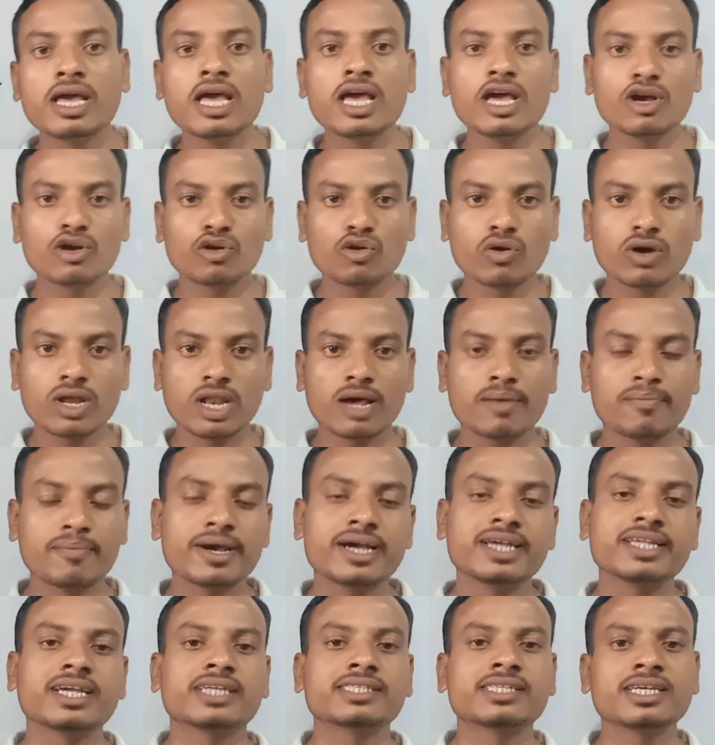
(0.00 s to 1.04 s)
में कोयला
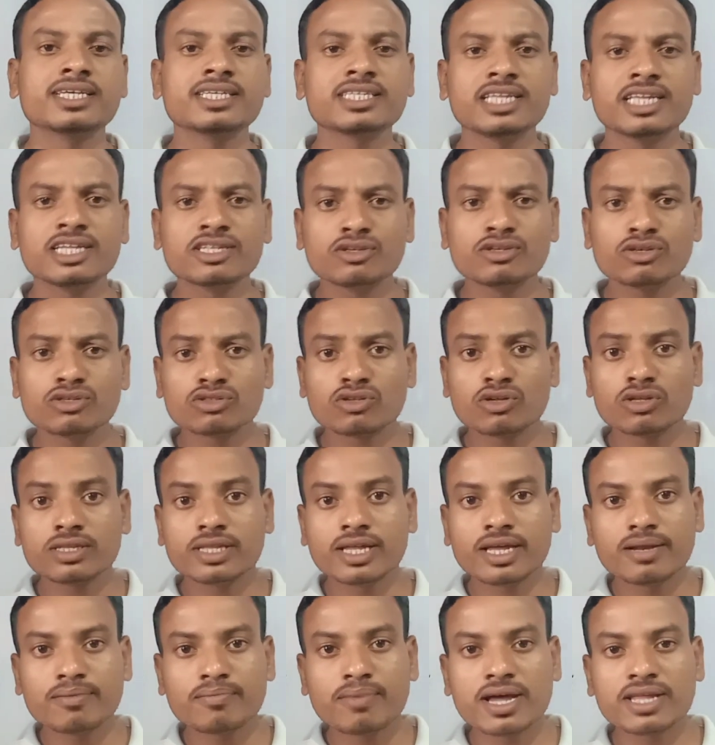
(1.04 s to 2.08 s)
पाया जाता है इसलिए दोस्तों
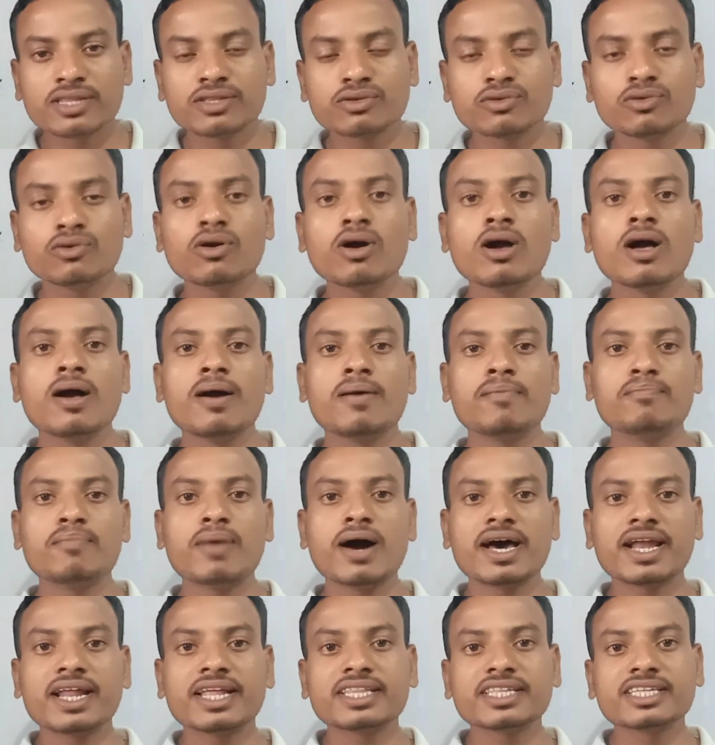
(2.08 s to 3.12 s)
धनबाद को
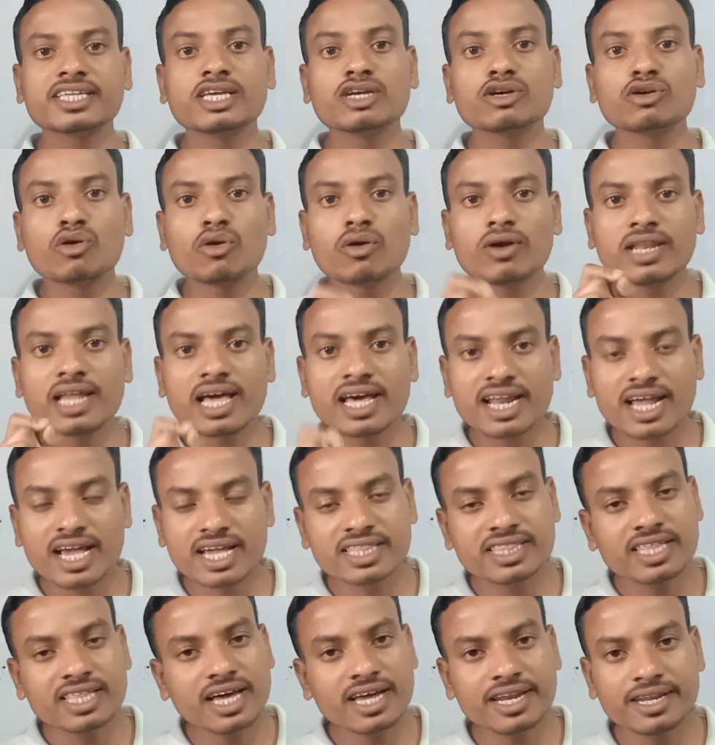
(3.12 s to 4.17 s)
भारत की कोयला
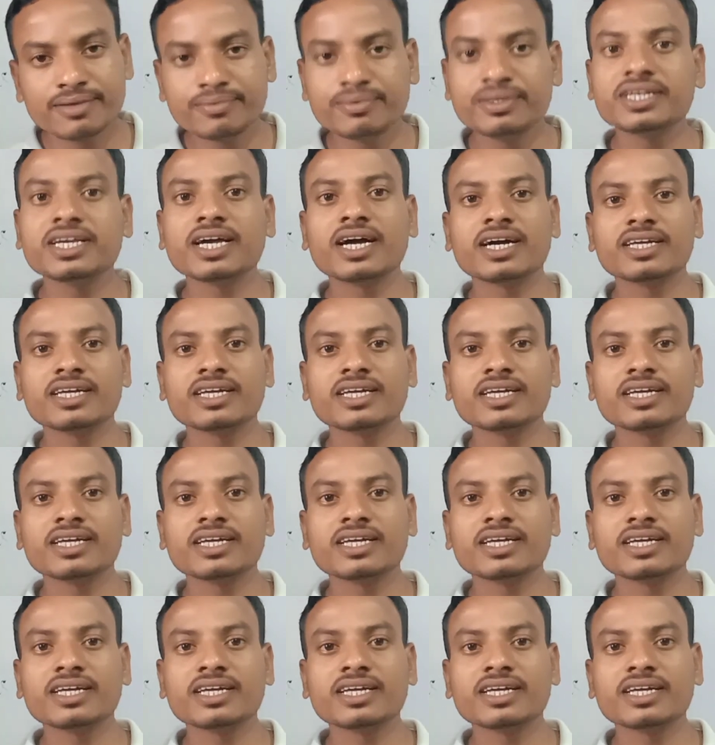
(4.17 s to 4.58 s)
राजधानी भी